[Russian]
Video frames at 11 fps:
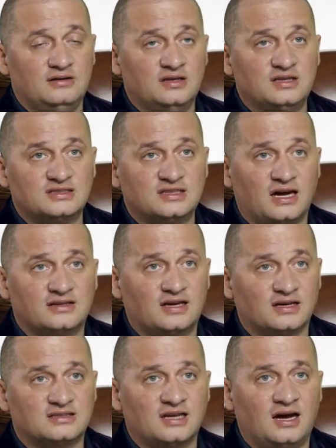
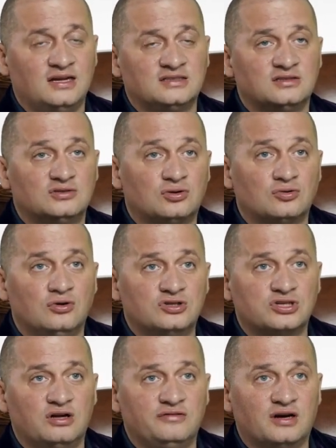недостатки остались, другой
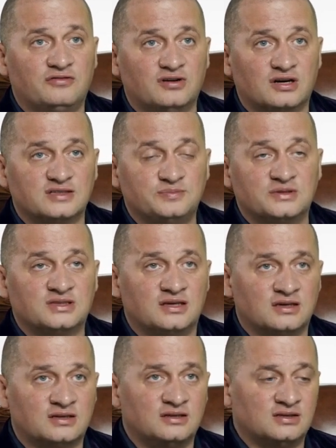человек вырос без
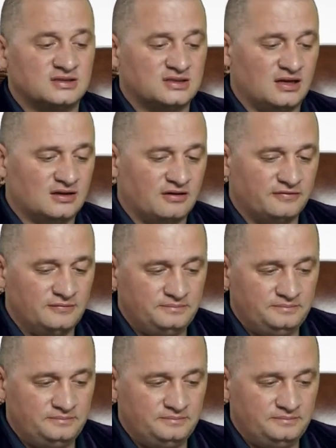этих недостатков